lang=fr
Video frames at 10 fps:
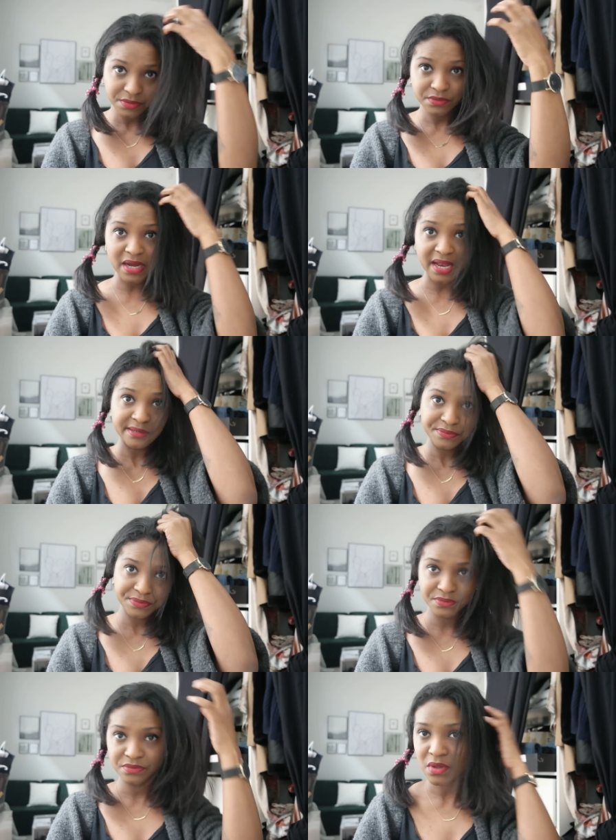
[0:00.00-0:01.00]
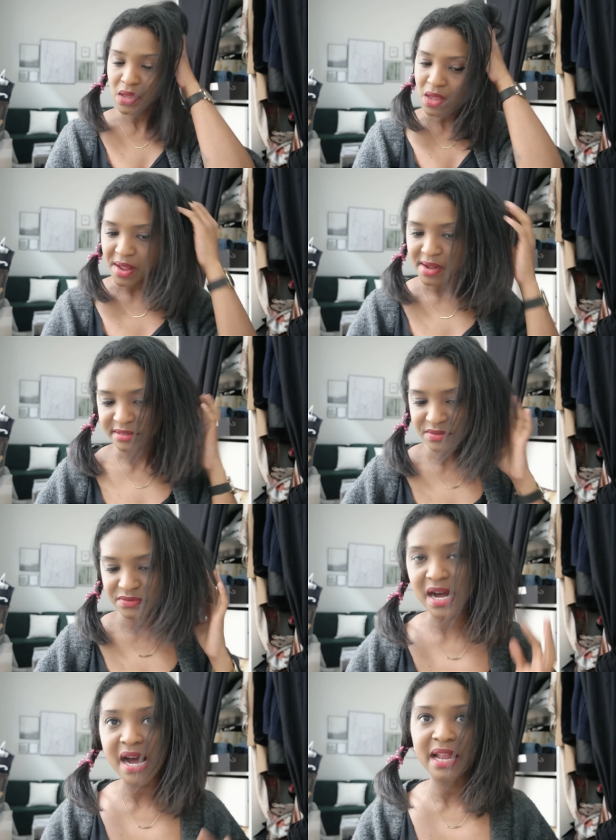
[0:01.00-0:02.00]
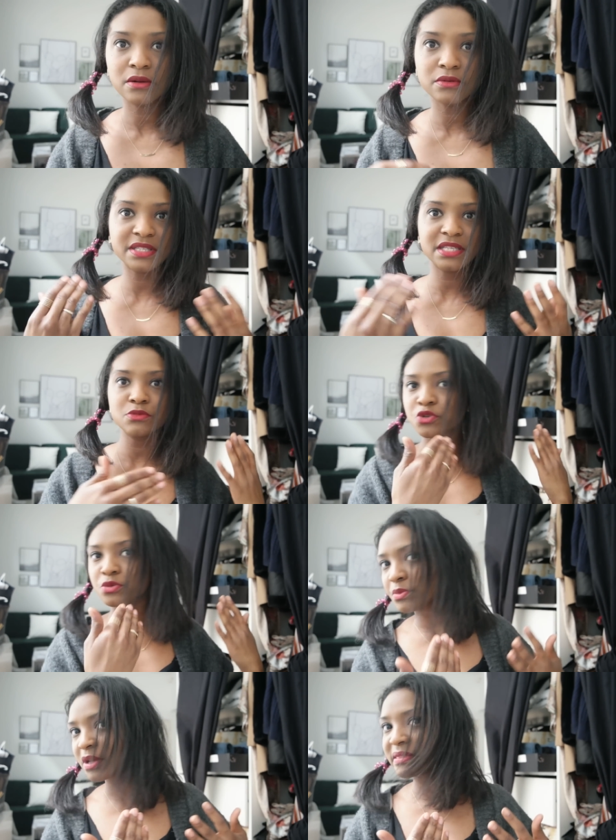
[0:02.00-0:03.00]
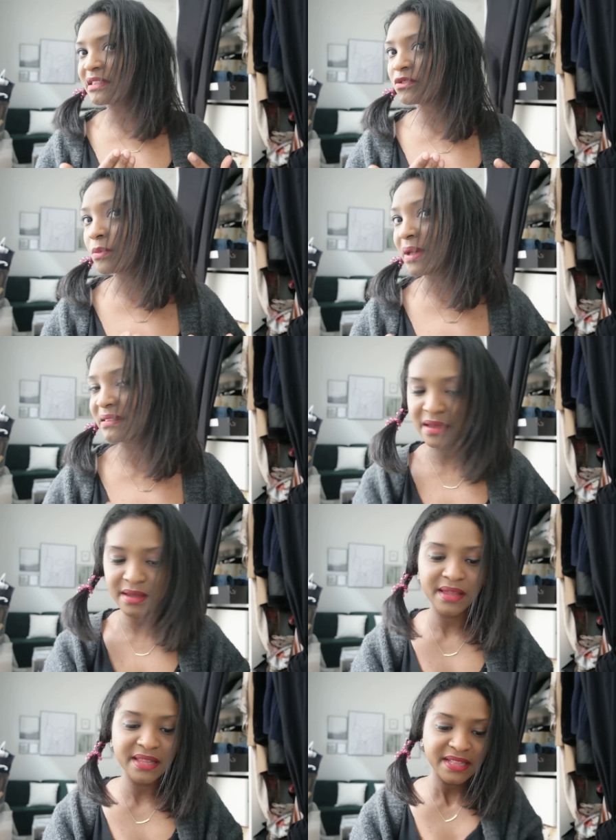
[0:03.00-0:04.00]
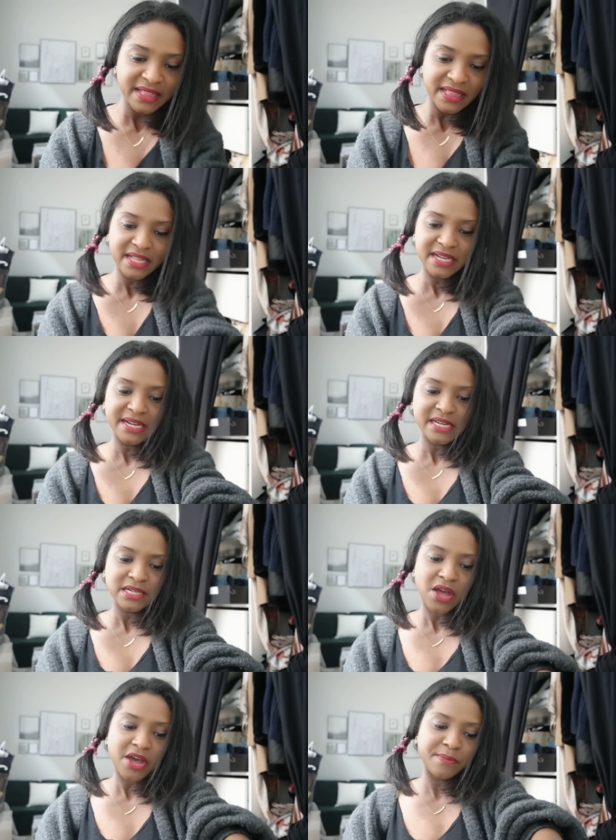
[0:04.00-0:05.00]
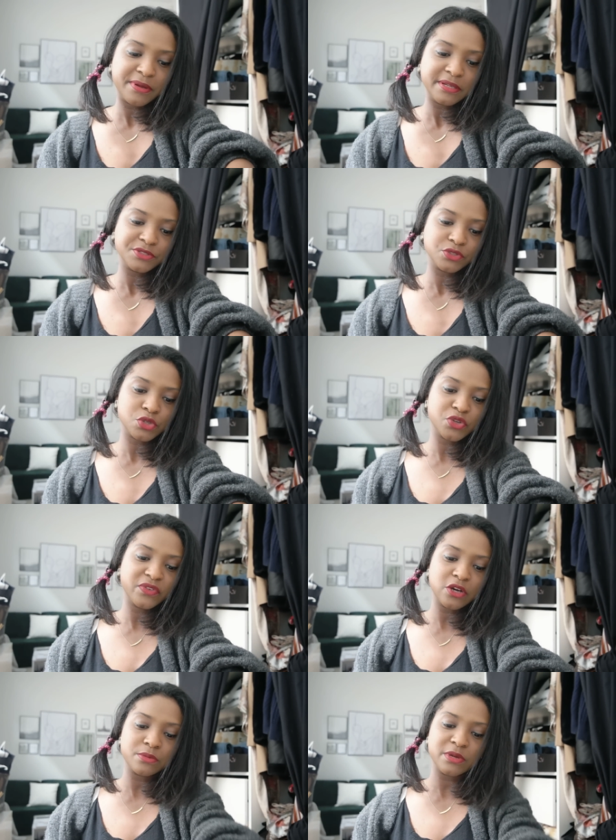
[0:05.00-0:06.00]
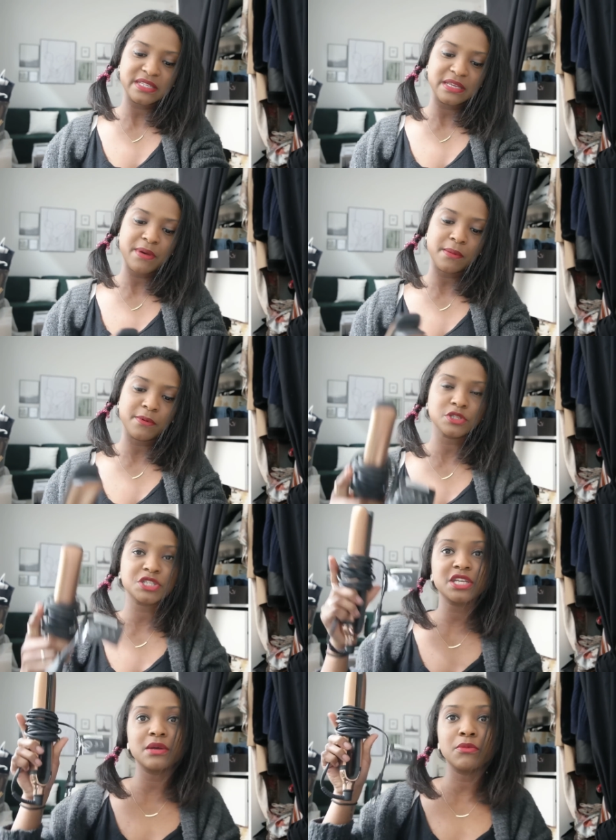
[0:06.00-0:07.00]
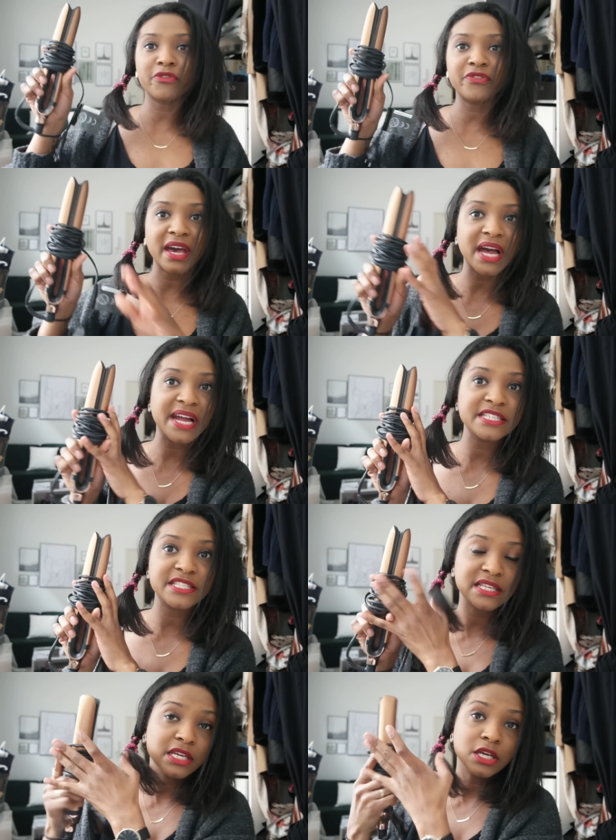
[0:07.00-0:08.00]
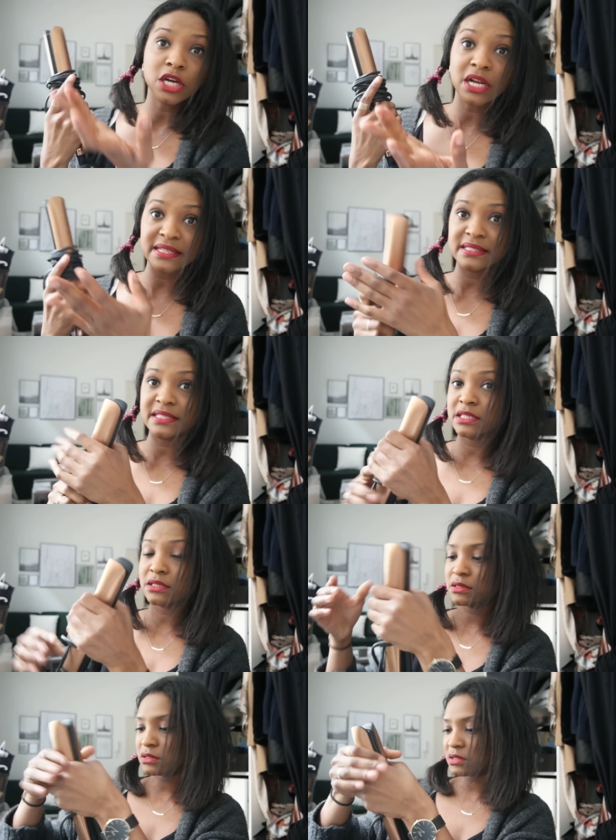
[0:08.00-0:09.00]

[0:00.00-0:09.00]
Voilà. Voilà, on simule une bonne tête de matin. Hop, donc je vais commencer par brancher mon fer à lisser euh, classique, euh,